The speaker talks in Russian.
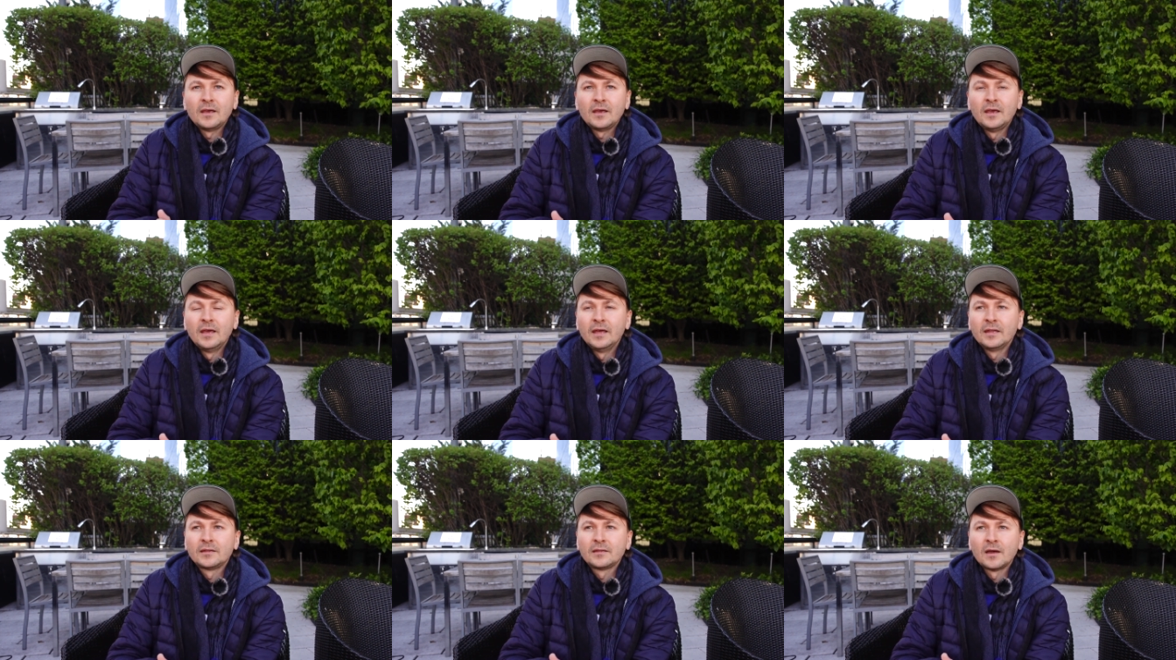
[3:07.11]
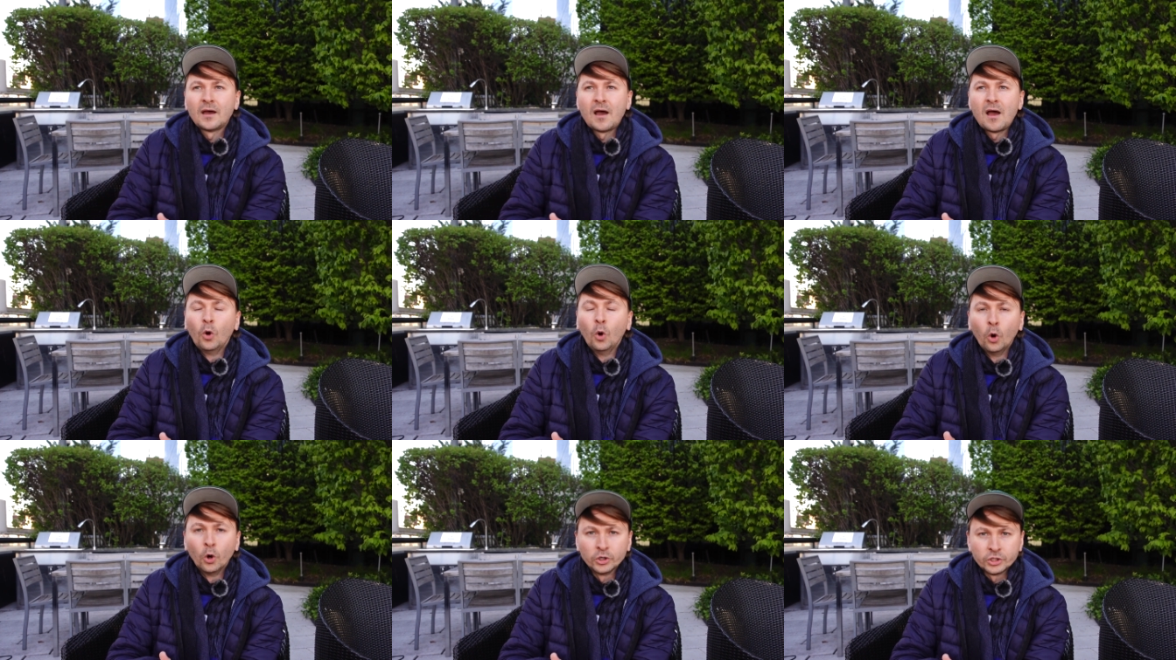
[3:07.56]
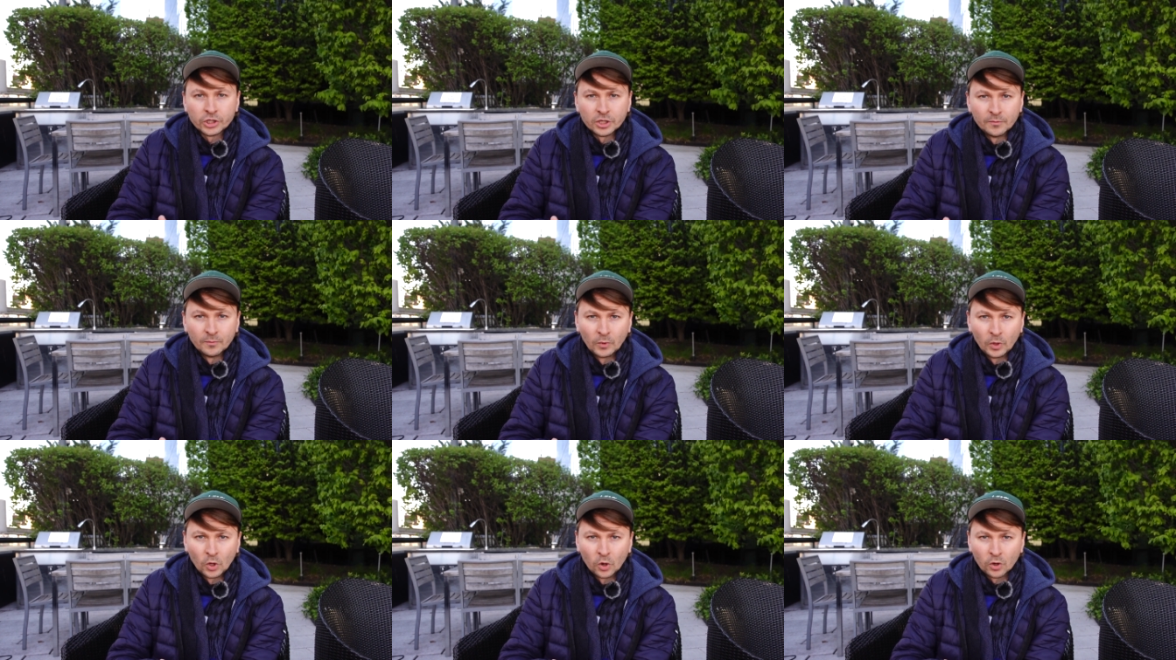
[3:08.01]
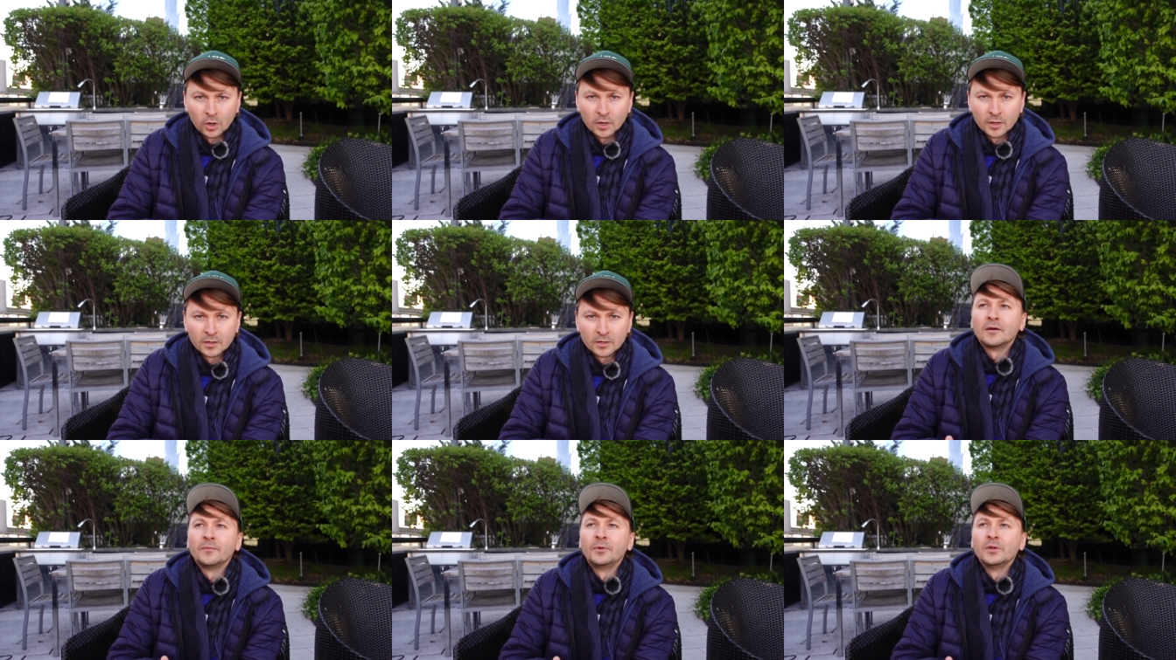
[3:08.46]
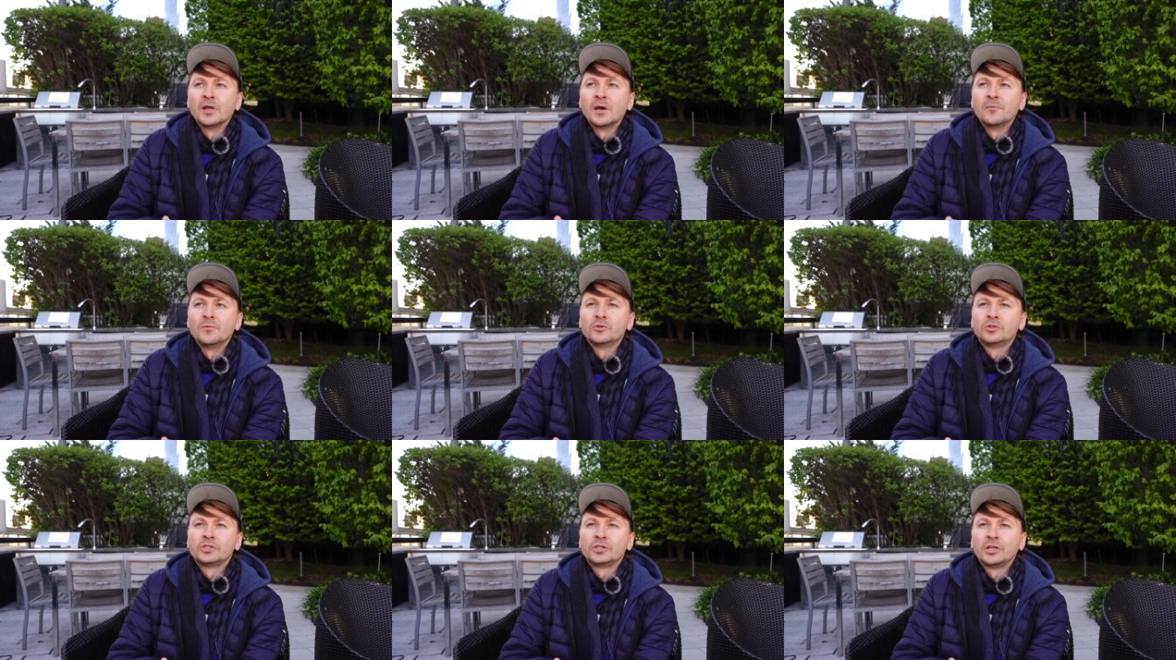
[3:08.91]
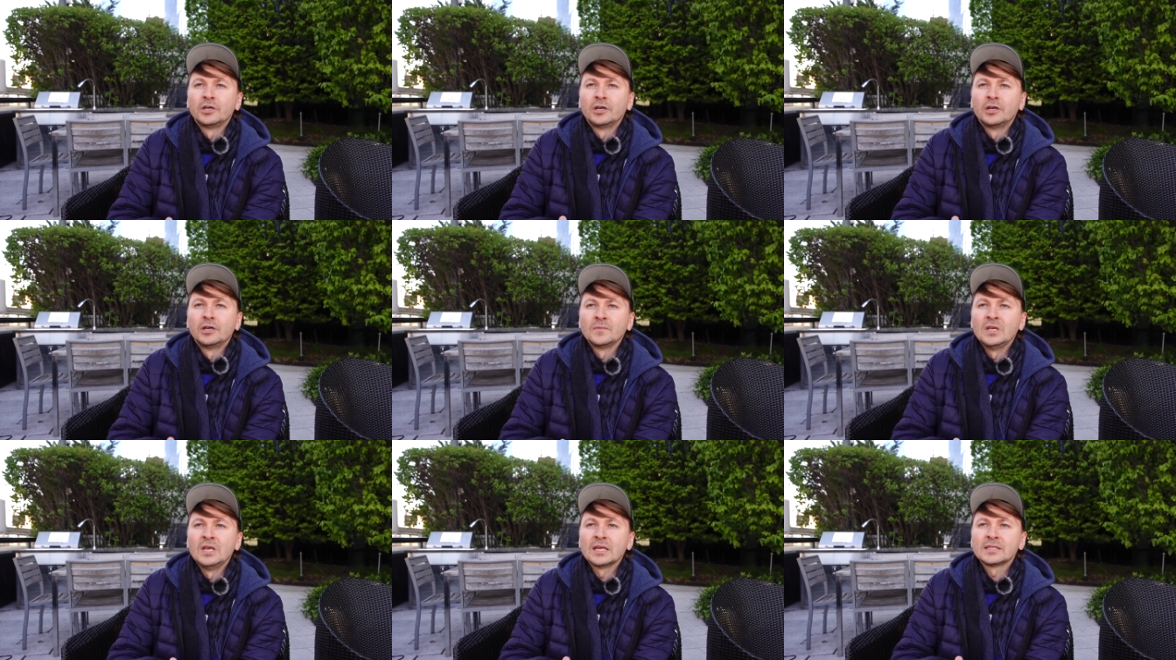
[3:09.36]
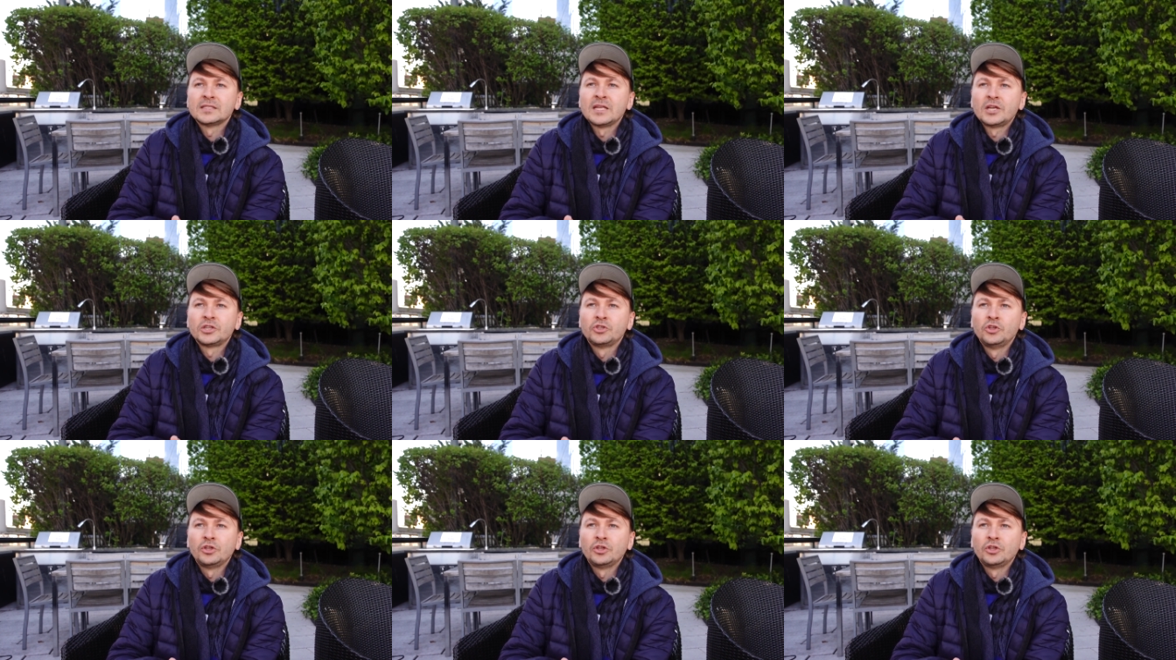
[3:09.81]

Это очень много потому что я знаю,